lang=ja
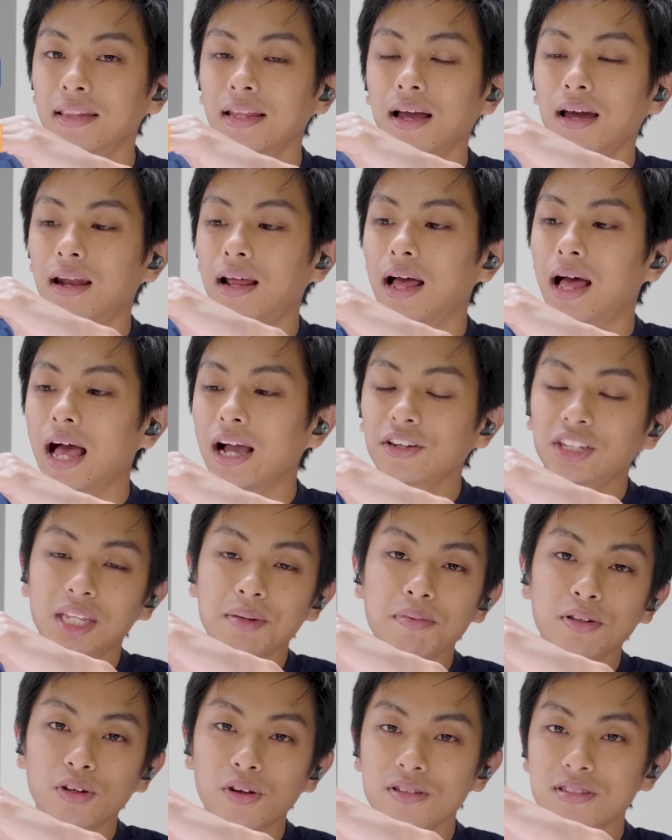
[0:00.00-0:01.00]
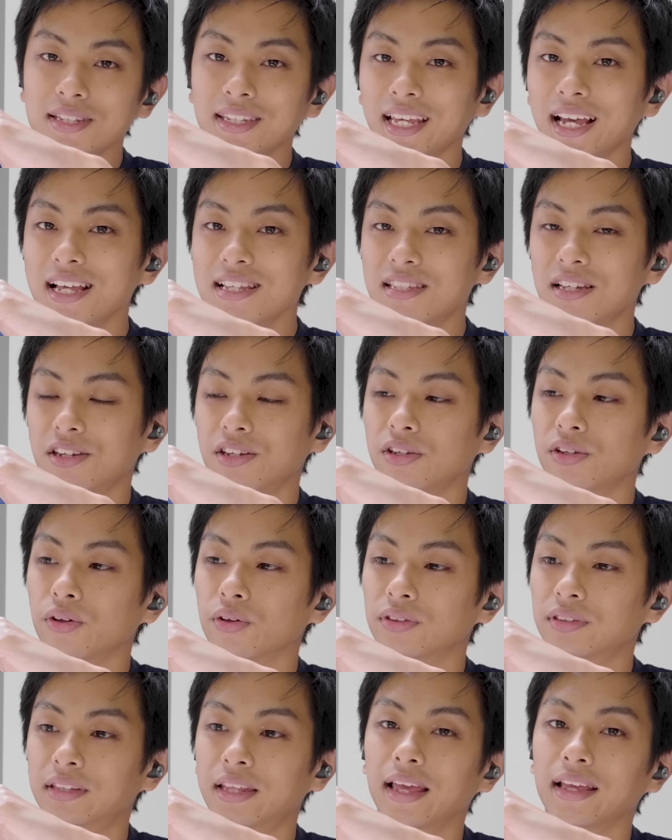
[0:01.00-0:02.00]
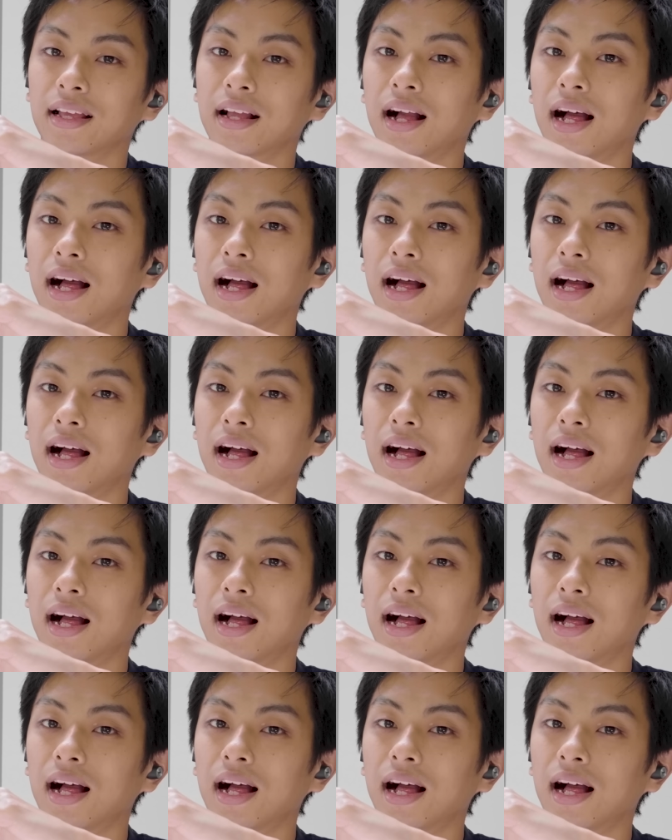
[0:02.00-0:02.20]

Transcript: だからアクティブノイズキャンセルによって